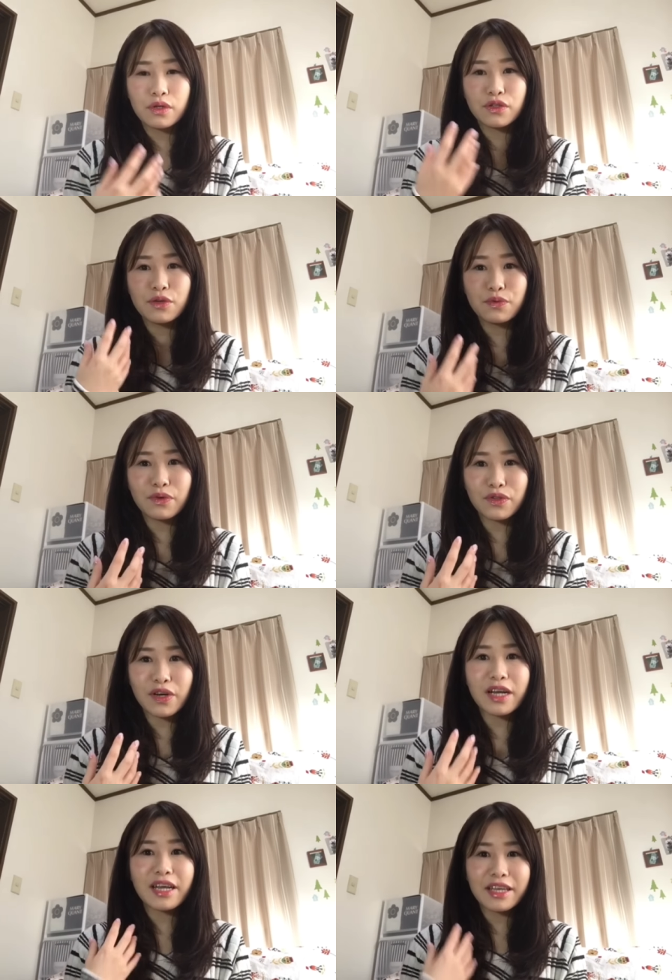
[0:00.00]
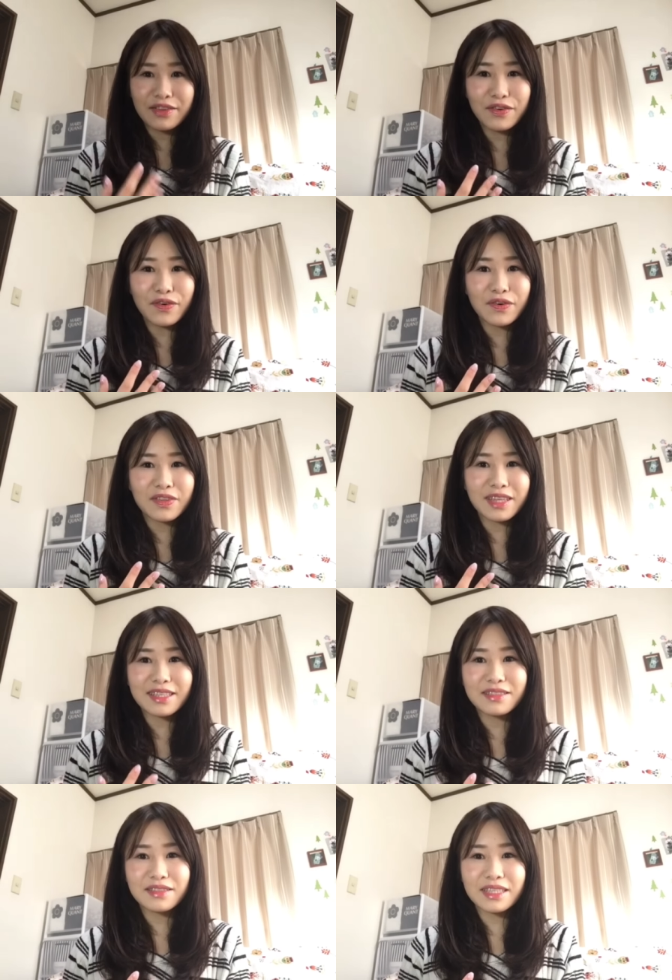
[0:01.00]
水分を取らないと
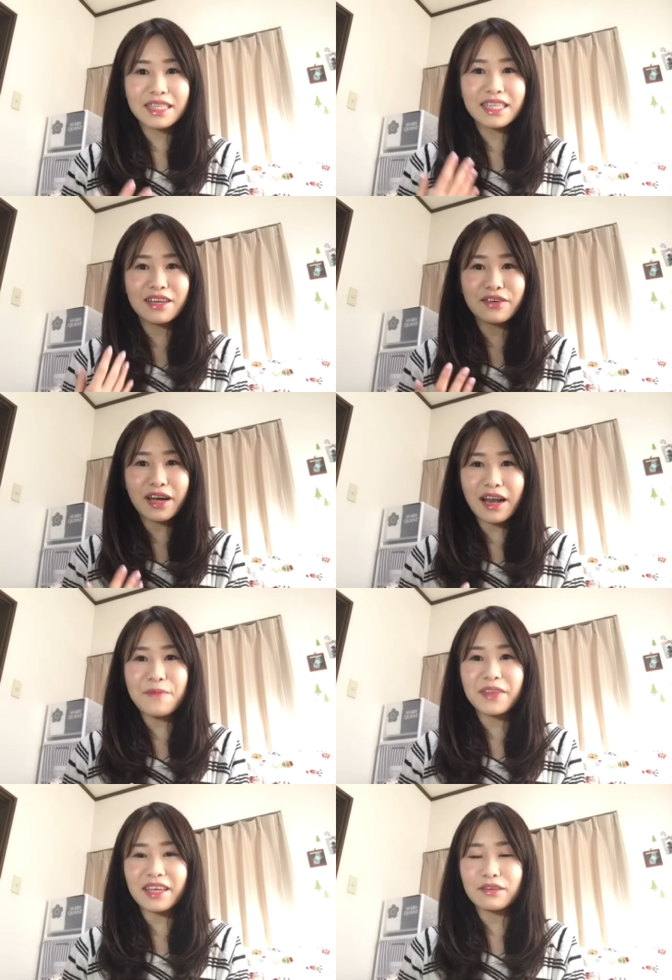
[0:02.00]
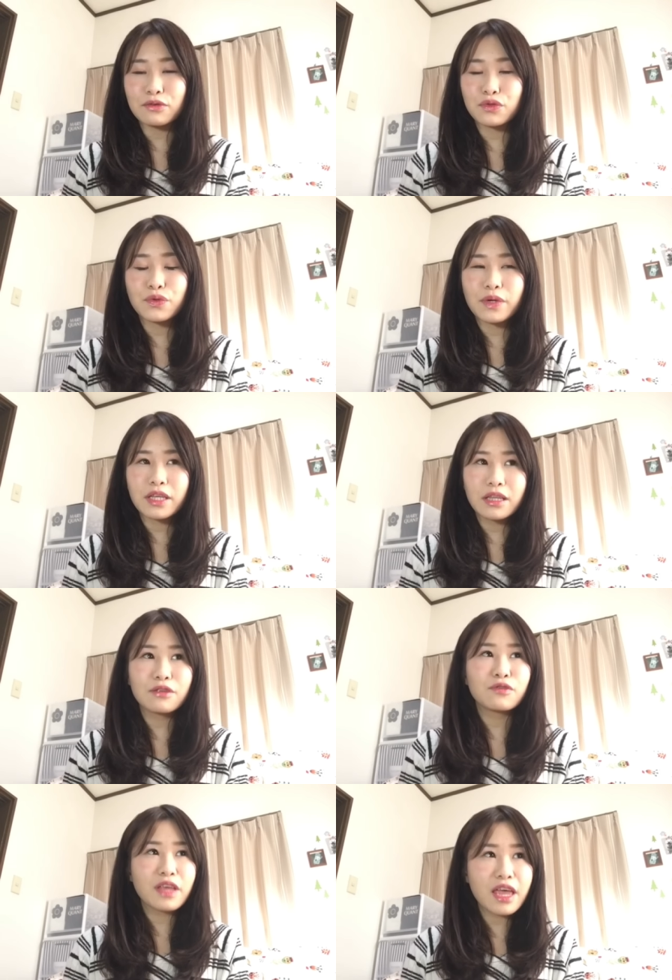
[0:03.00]
脱水になるからみたいなこと言われ
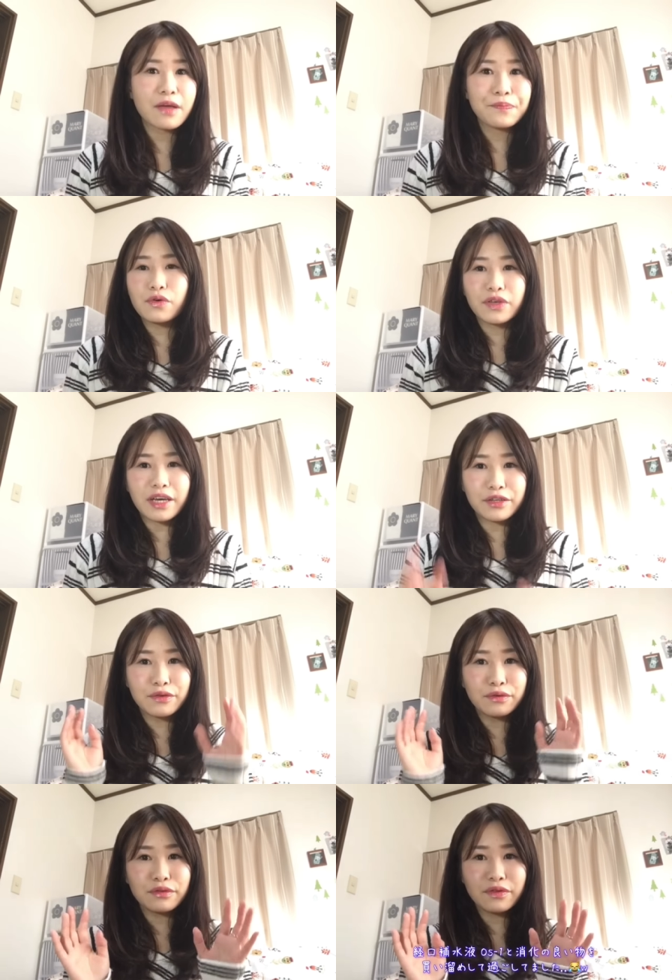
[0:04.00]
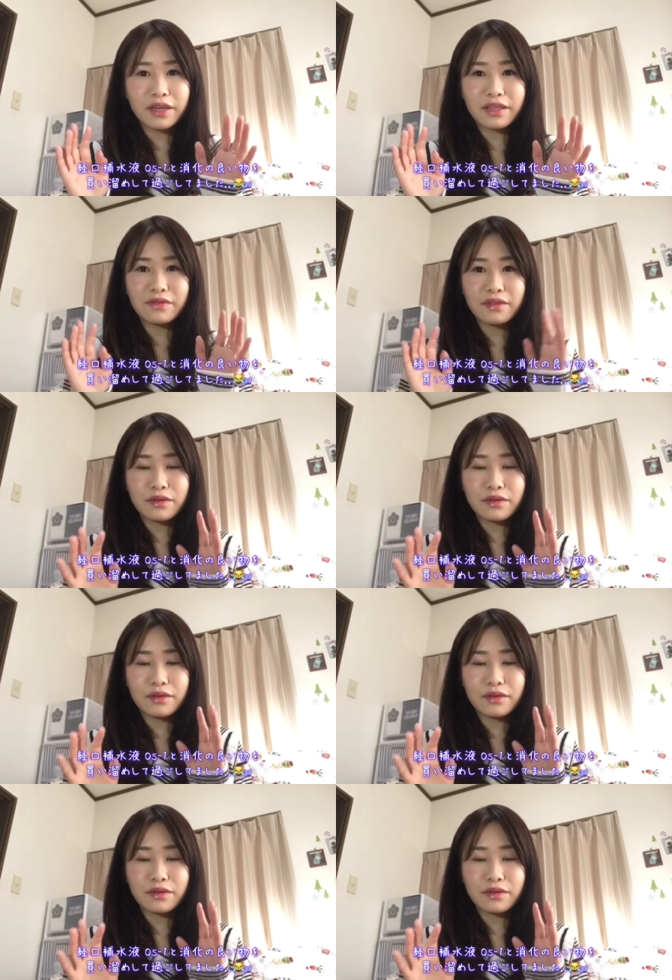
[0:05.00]
たのでよく薬局とかで売っ